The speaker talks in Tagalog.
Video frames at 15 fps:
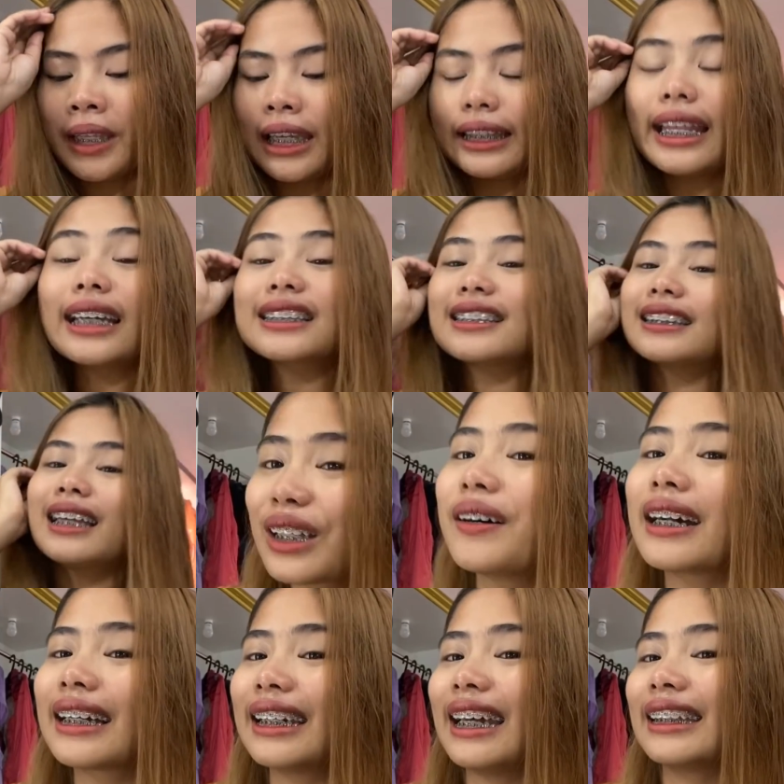Next na
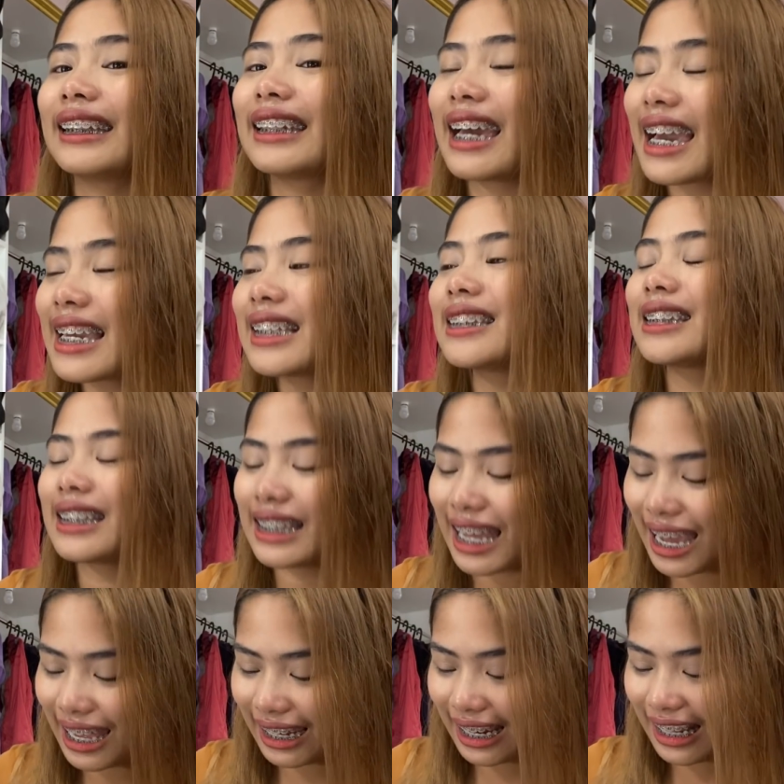tawagan natin ay si
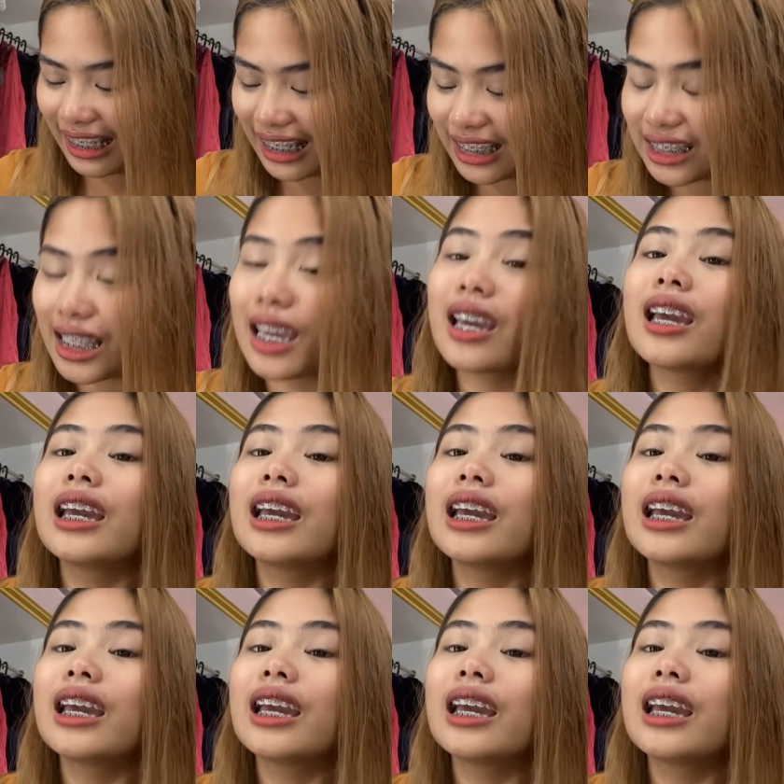Daryl kasi